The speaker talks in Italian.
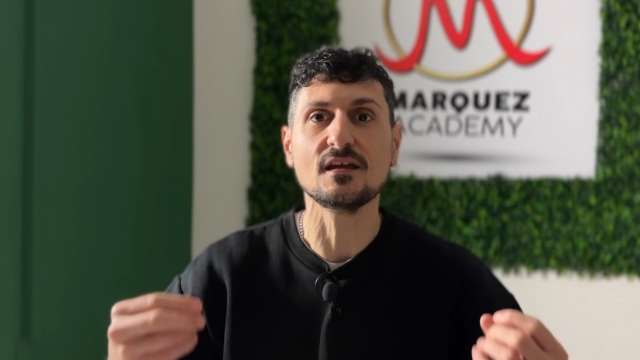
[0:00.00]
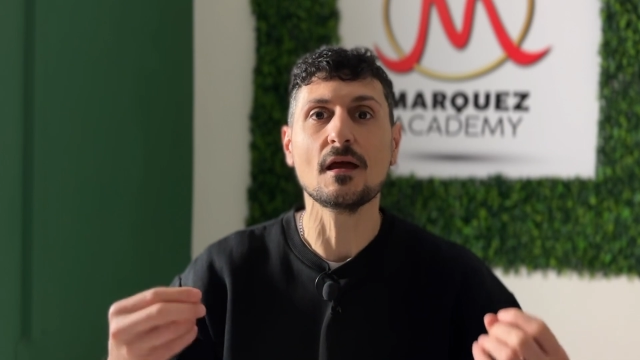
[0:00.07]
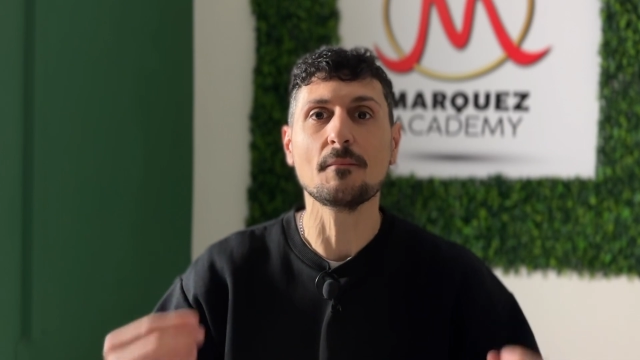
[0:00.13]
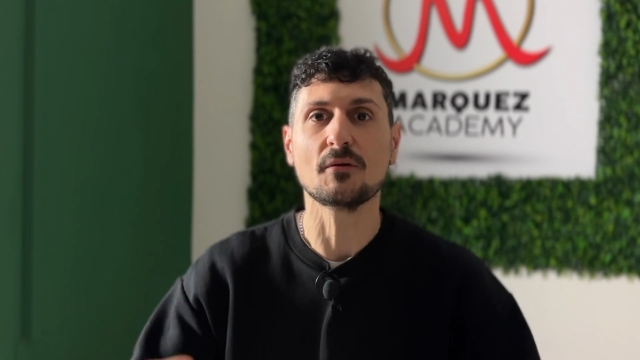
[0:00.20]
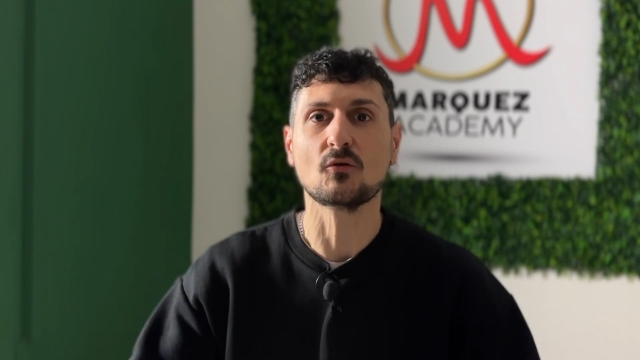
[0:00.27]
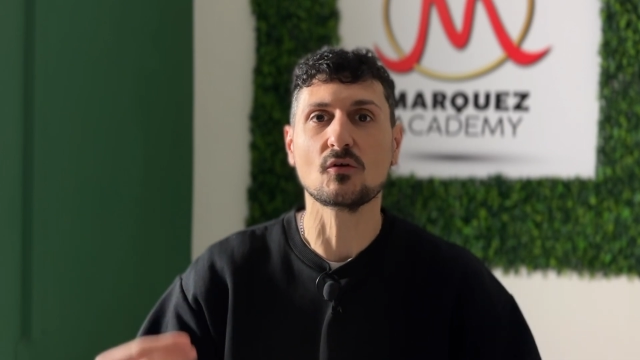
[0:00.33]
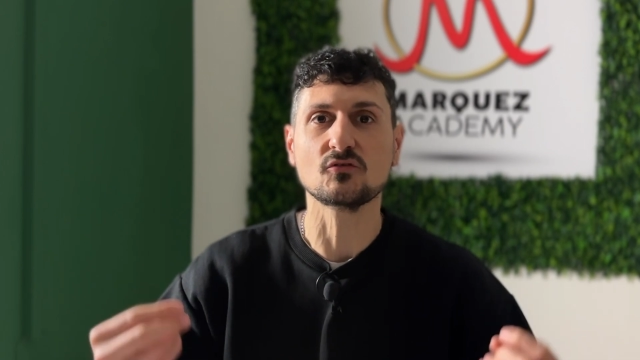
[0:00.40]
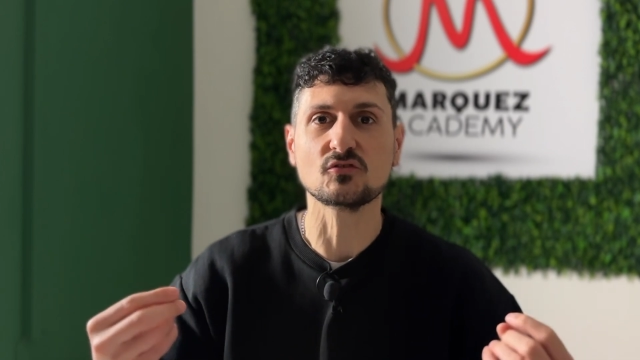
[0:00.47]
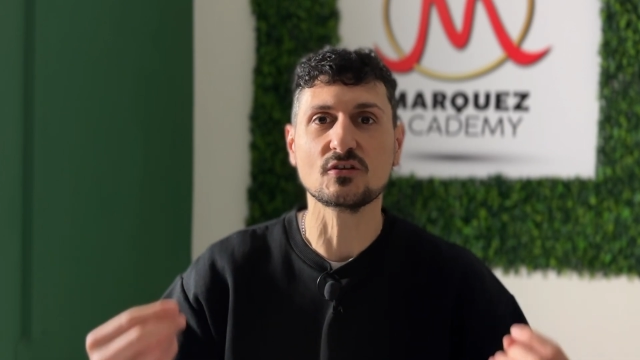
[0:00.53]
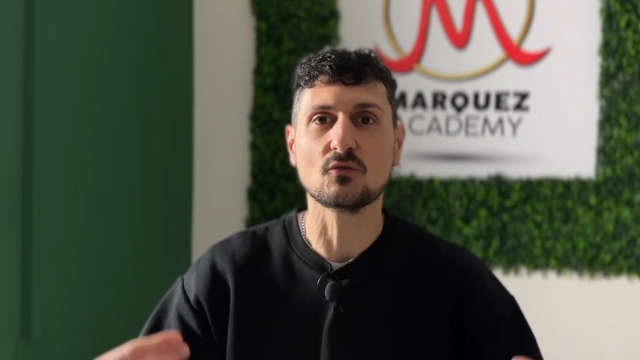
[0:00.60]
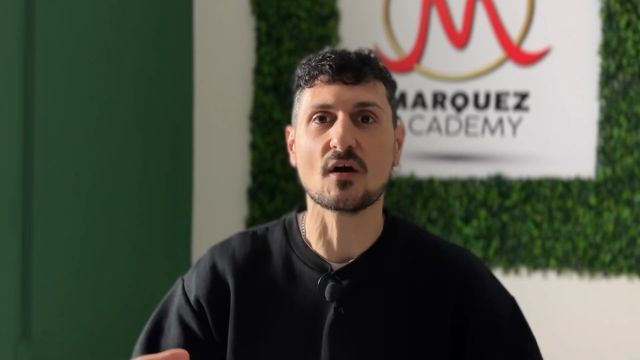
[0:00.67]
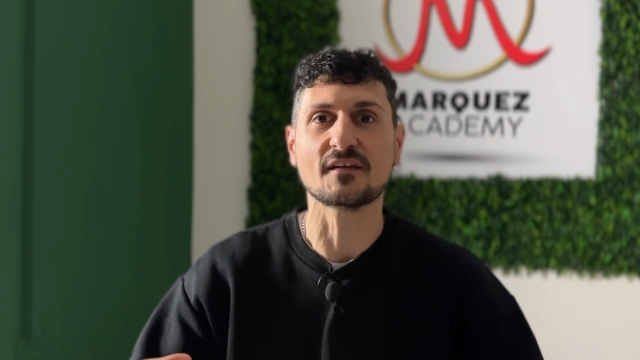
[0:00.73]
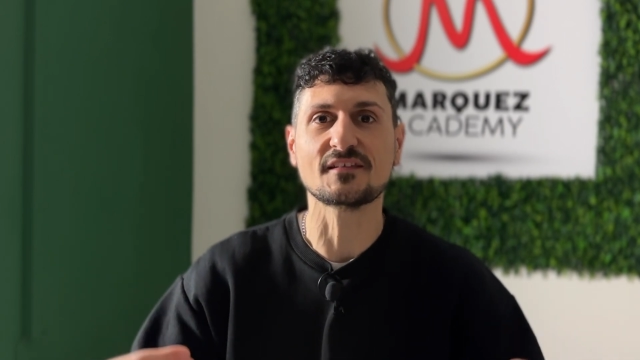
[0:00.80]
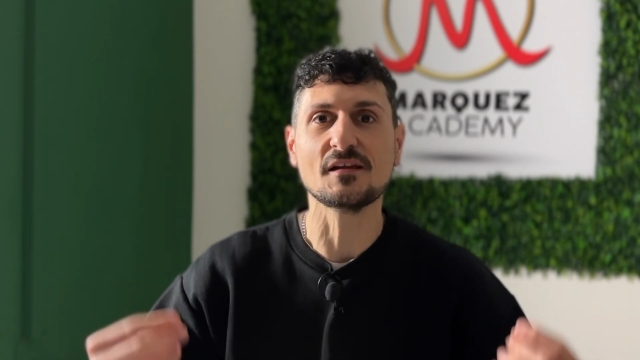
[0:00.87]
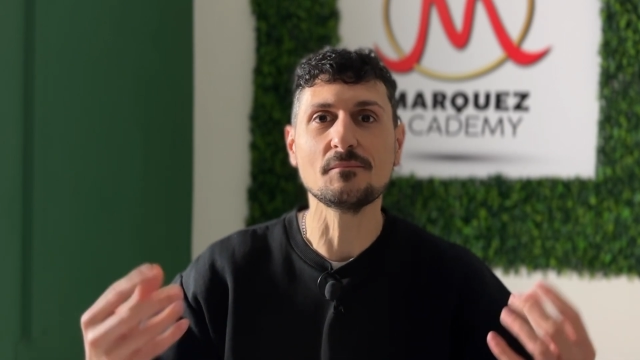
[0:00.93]
per quanto
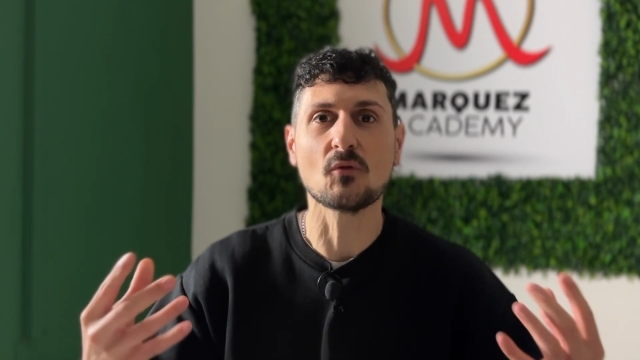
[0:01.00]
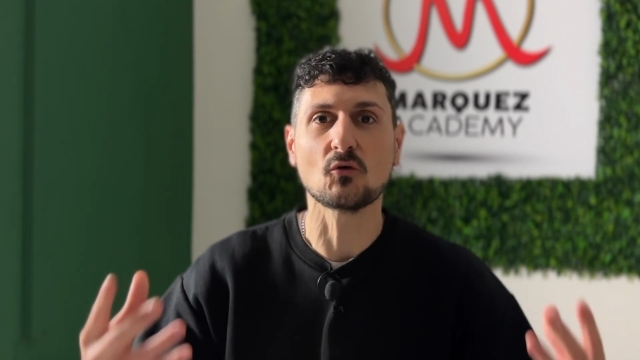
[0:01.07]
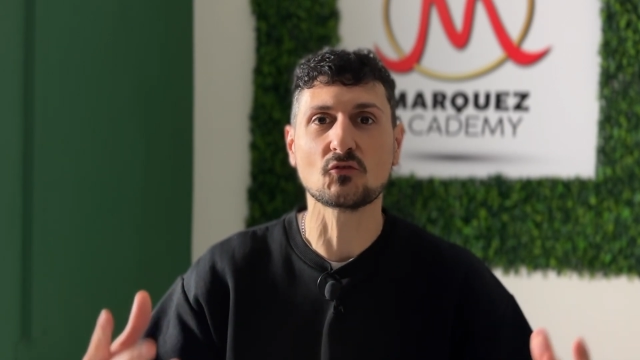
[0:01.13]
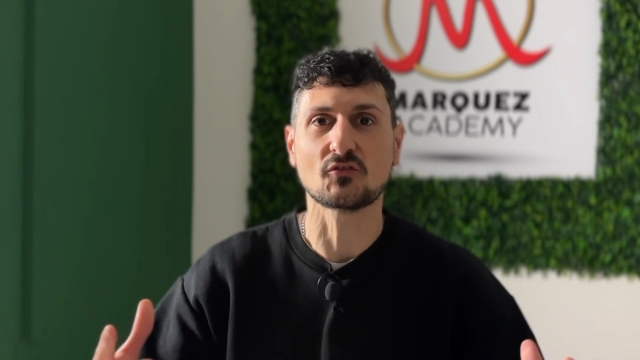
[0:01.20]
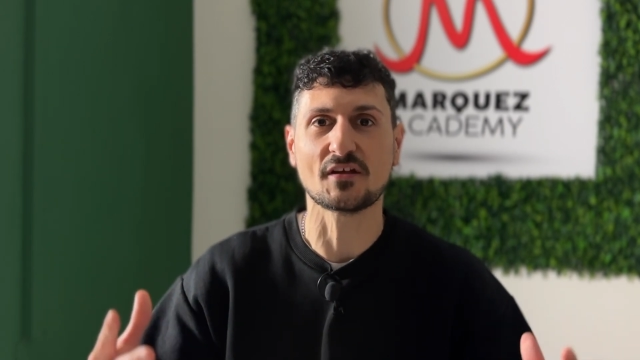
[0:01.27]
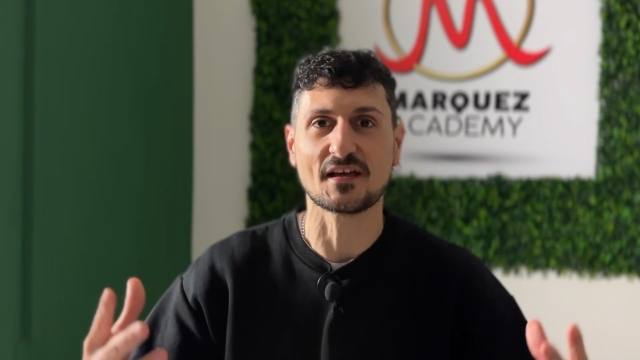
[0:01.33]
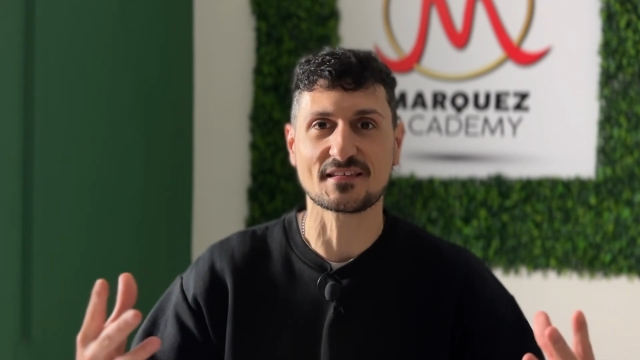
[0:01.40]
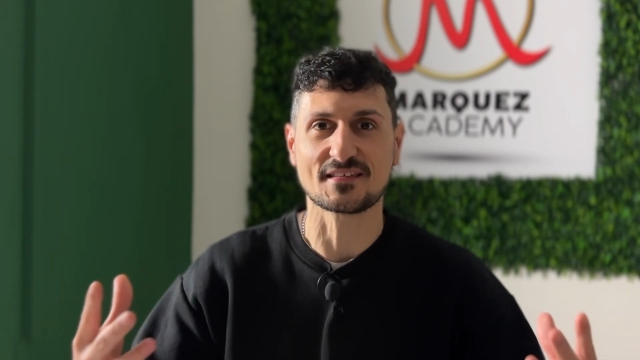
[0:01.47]
riguarda il mondo della